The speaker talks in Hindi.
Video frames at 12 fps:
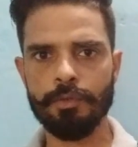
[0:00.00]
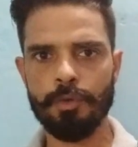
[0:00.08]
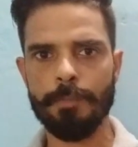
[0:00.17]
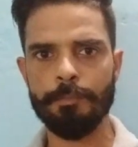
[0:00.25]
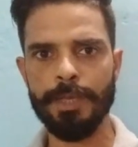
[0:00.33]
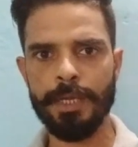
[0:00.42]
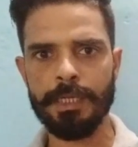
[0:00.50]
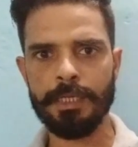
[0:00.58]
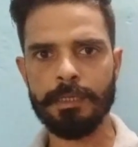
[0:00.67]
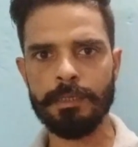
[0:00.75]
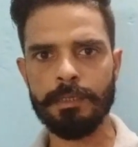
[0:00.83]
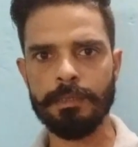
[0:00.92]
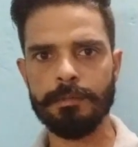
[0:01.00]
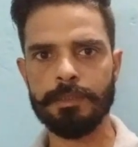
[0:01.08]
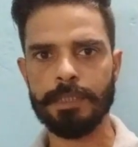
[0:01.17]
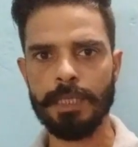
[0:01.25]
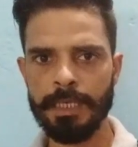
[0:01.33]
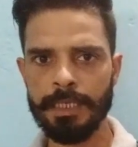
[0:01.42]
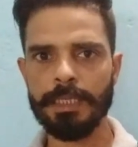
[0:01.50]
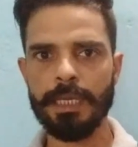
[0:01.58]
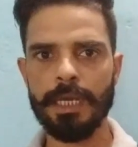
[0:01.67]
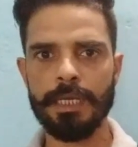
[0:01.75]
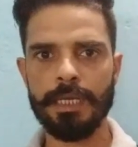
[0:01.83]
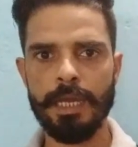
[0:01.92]
जो अपडेट जारी
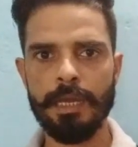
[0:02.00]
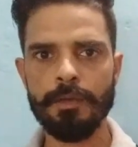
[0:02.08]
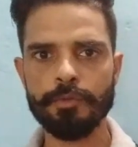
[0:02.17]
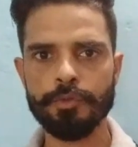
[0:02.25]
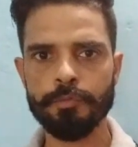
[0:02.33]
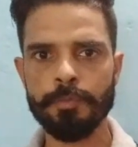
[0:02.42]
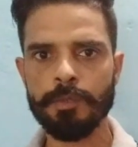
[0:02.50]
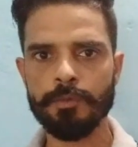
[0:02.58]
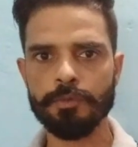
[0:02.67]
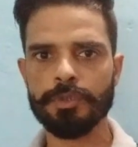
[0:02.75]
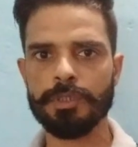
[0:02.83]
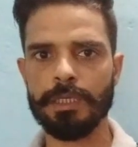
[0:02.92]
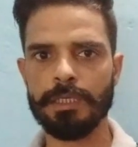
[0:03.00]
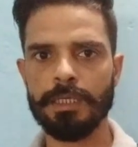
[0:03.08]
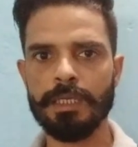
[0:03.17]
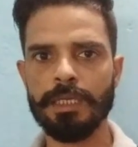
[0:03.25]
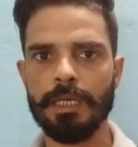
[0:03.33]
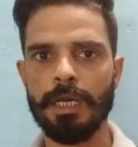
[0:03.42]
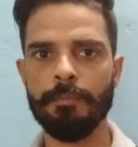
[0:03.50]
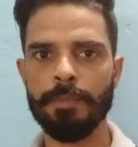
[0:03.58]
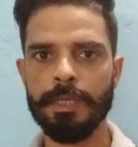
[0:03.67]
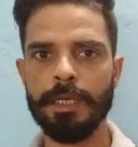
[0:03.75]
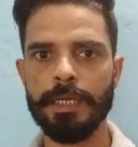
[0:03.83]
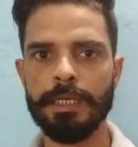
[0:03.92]
किया गया है उसमें कुछ तकनीकी
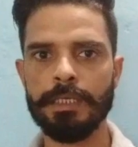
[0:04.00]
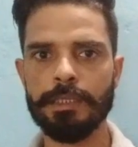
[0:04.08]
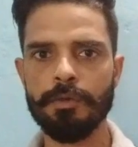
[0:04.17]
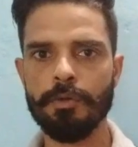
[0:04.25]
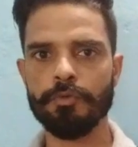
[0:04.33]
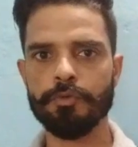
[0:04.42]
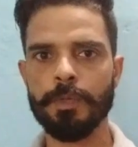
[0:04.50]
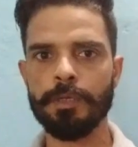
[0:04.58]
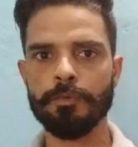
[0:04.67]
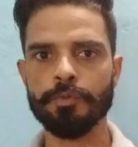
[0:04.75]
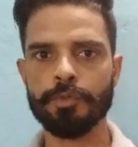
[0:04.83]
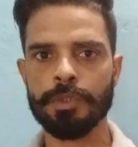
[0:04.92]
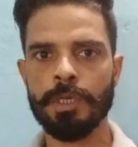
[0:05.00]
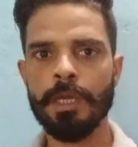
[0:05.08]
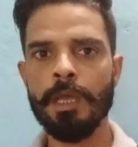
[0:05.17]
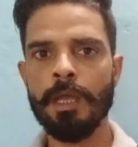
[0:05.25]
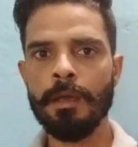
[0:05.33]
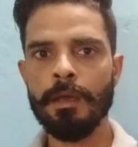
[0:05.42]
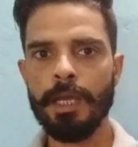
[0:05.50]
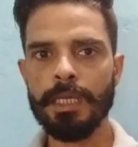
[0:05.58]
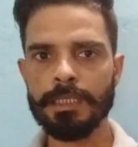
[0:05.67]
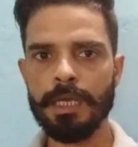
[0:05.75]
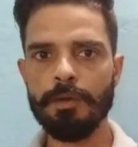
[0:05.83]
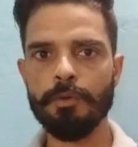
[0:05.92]
खामी रह गई थी और उसमें कुछ
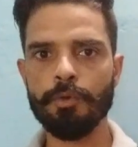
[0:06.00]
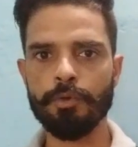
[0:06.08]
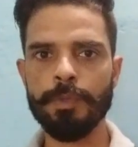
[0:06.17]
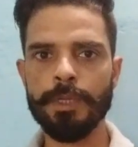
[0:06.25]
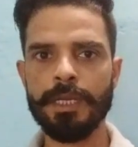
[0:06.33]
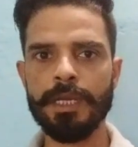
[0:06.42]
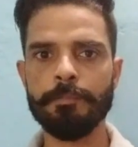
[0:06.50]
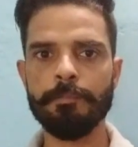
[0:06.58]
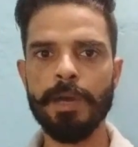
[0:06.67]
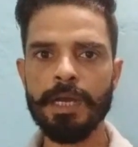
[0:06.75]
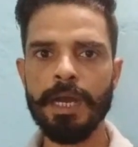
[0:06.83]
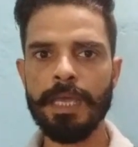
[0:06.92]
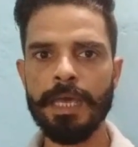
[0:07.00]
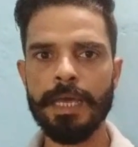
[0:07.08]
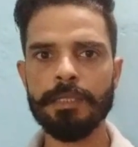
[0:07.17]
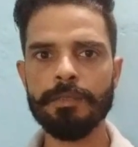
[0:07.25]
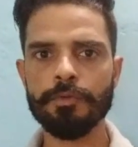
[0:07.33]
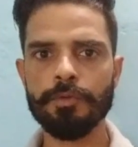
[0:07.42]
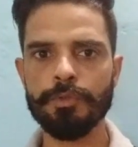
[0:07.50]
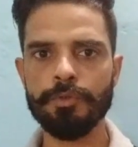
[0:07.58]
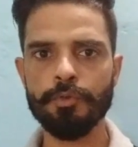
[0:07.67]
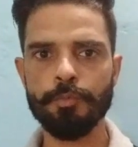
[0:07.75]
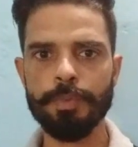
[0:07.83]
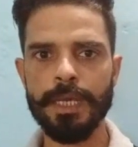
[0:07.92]
ऐसा ऑटोमेटेड बग आया है जो
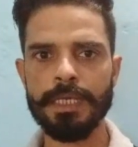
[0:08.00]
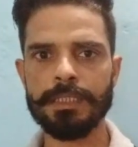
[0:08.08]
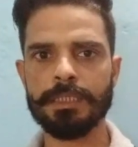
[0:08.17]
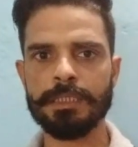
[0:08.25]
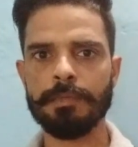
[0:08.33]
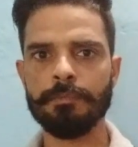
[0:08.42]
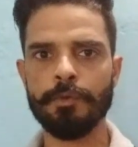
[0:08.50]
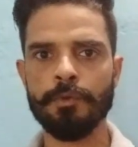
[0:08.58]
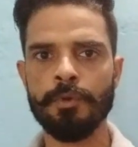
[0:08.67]
यूपीआई सिस्टम